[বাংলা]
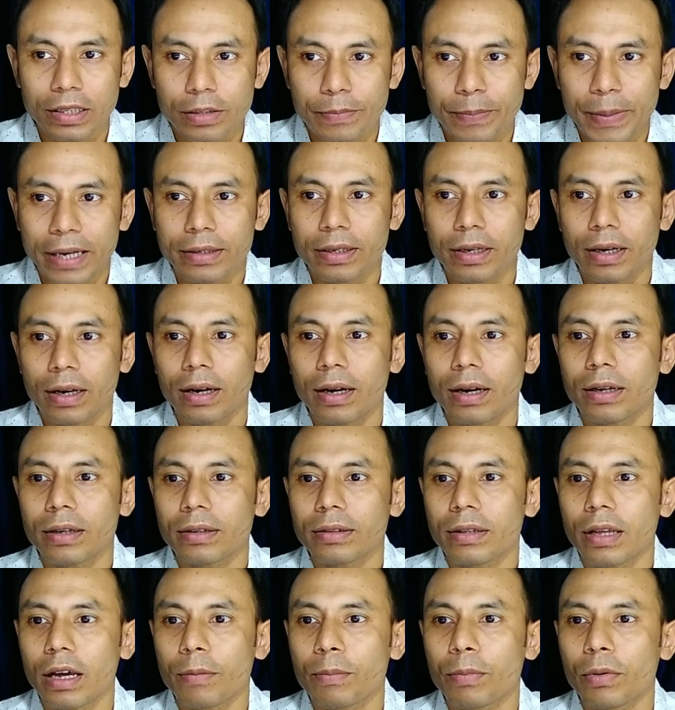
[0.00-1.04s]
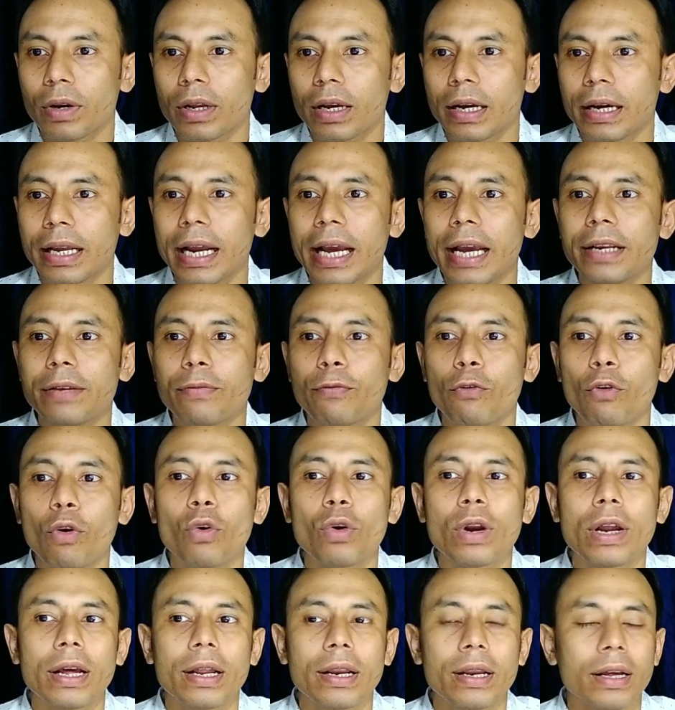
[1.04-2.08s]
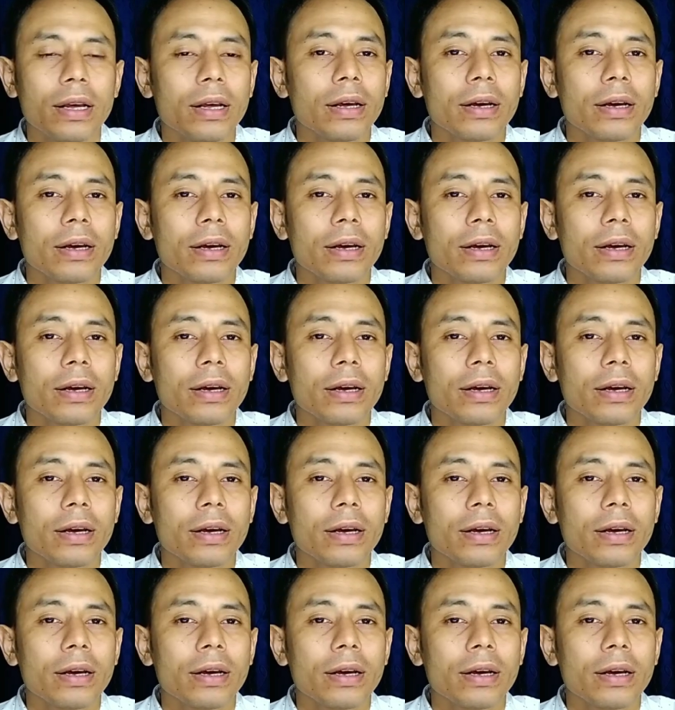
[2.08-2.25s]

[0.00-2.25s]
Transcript: ইন্সপেক্টর তারপরে গ্রেড ফোরের